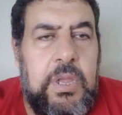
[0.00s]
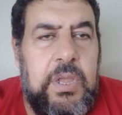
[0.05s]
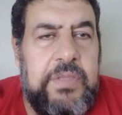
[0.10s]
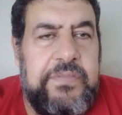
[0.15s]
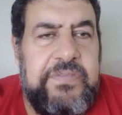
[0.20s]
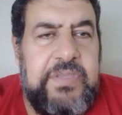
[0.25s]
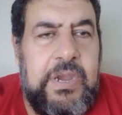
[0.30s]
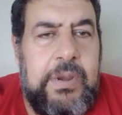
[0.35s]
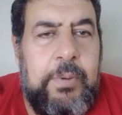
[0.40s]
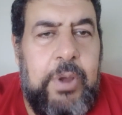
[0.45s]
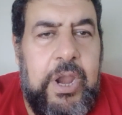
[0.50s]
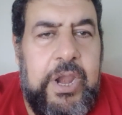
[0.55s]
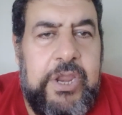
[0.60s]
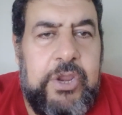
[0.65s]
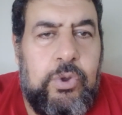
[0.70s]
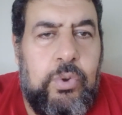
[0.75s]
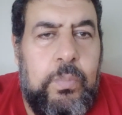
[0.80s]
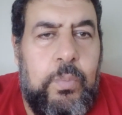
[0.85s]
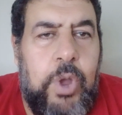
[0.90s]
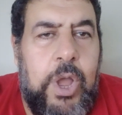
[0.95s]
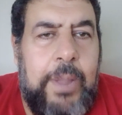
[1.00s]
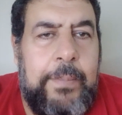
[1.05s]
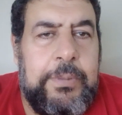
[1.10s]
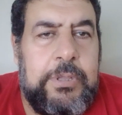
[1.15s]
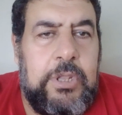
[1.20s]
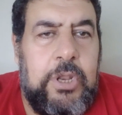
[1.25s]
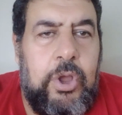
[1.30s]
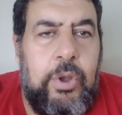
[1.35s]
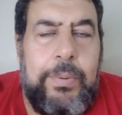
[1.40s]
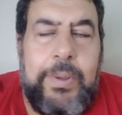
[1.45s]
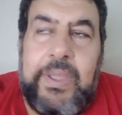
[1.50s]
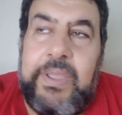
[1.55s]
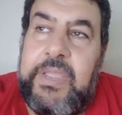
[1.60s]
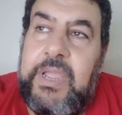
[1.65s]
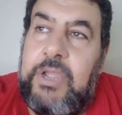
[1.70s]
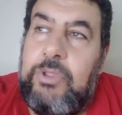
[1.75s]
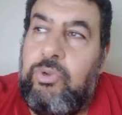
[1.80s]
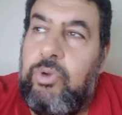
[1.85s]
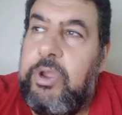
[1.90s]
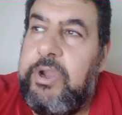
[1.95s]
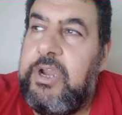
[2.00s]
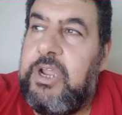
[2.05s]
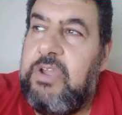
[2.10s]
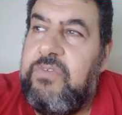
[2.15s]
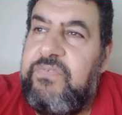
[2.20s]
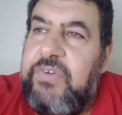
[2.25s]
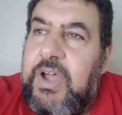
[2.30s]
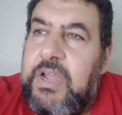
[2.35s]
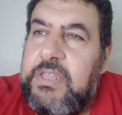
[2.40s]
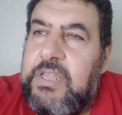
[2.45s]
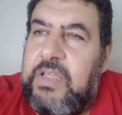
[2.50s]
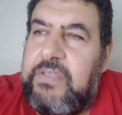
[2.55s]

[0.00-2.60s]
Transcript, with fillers: السلام عليكم ورحمة الله وبركاته انخفاض